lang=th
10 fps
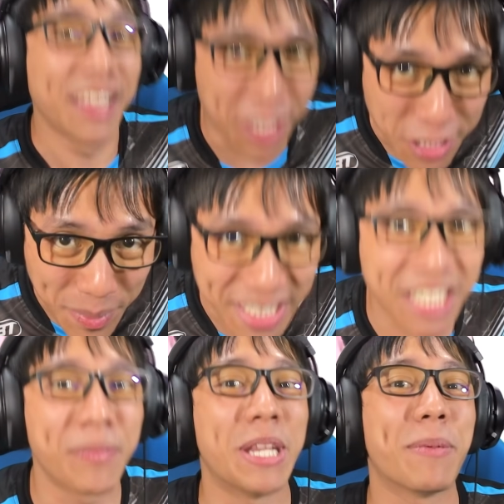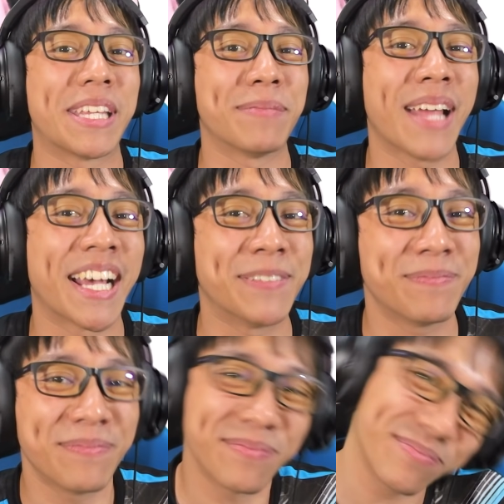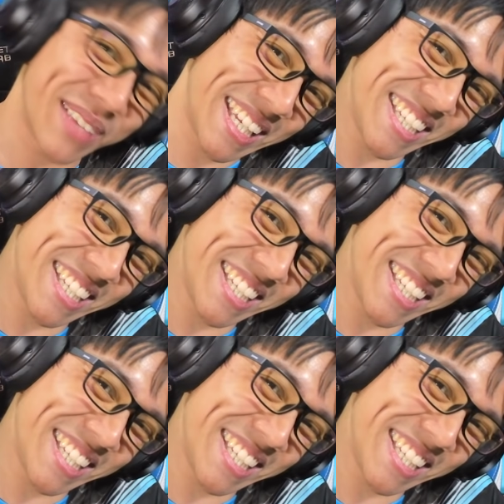แล้วเราจะมาเจอกันใหม่ในไปคลิปหน้าครับไป